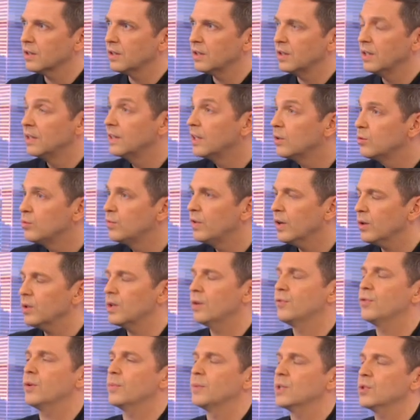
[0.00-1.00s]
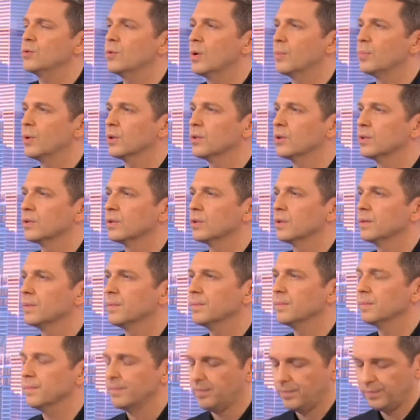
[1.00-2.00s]
et découvert une information oui,
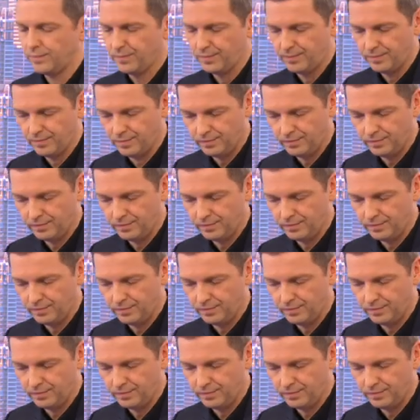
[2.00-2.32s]
la preuve par